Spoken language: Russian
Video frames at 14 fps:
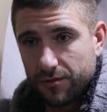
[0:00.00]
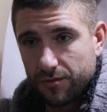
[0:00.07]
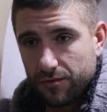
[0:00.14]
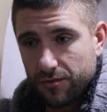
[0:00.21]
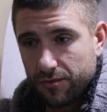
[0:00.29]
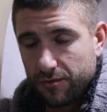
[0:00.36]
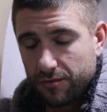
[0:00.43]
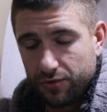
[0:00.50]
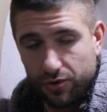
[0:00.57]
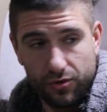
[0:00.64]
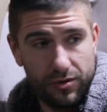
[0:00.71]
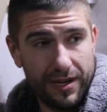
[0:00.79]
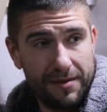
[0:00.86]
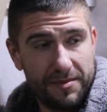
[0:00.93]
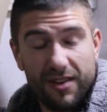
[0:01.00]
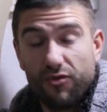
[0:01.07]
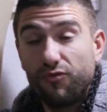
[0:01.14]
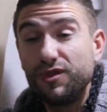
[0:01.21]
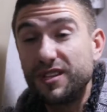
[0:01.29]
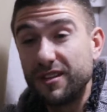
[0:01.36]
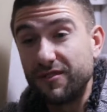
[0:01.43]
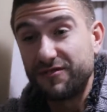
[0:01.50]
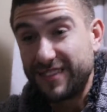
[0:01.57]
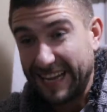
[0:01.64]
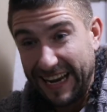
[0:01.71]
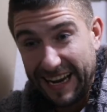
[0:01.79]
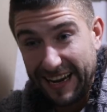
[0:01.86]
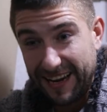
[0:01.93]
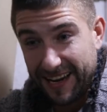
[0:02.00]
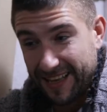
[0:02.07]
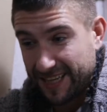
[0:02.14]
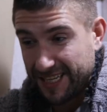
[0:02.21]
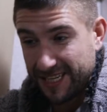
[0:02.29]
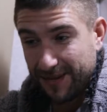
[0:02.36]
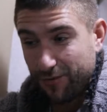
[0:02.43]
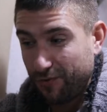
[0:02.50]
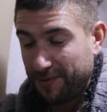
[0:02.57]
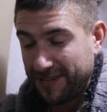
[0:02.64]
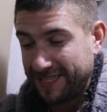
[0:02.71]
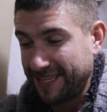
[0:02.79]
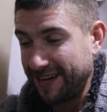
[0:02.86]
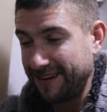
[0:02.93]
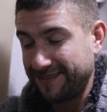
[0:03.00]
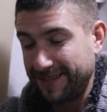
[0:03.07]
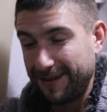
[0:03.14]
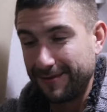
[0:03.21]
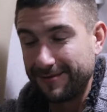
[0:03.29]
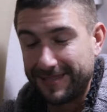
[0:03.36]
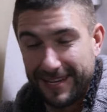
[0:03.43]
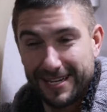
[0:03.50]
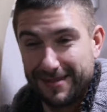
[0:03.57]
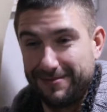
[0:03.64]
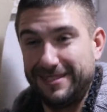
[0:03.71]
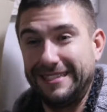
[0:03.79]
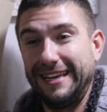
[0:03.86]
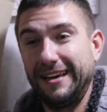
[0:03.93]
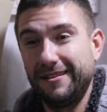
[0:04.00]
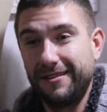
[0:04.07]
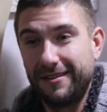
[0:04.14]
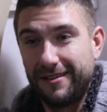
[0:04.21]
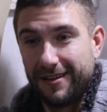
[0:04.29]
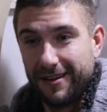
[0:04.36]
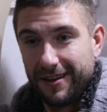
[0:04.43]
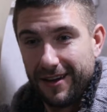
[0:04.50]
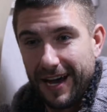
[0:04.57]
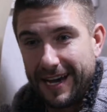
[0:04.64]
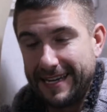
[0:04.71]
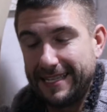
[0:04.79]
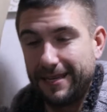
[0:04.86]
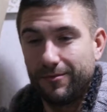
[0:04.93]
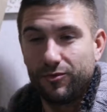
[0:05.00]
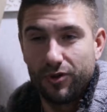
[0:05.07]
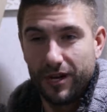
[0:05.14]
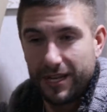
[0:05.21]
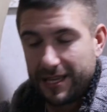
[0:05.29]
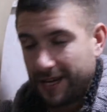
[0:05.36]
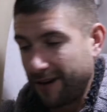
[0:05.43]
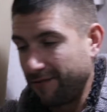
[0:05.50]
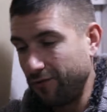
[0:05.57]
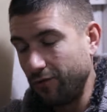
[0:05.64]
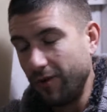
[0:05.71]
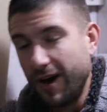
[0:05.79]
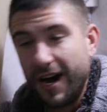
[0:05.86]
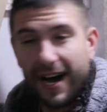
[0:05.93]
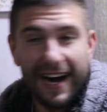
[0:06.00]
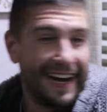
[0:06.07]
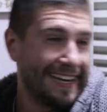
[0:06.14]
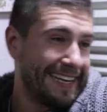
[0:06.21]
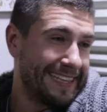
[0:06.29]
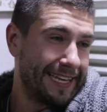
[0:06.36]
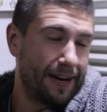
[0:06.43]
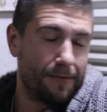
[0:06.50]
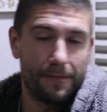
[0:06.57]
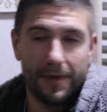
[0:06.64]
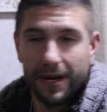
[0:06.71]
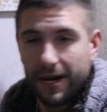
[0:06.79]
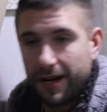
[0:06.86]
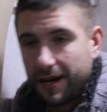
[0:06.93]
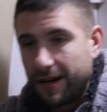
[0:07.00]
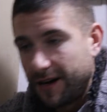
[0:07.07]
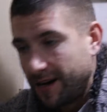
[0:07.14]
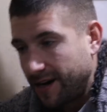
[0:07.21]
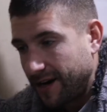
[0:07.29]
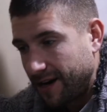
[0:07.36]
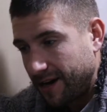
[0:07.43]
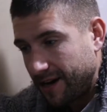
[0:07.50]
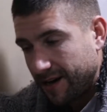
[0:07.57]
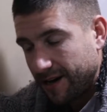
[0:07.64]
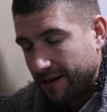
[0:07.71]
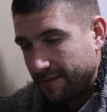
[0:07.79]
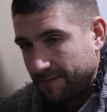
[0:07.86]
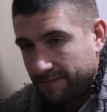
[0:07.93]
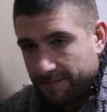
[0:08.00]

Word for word: ну, то, что там я увидел в трейлере, я даже не мог представить в самом страшном сне. Они там курили траву, они там э,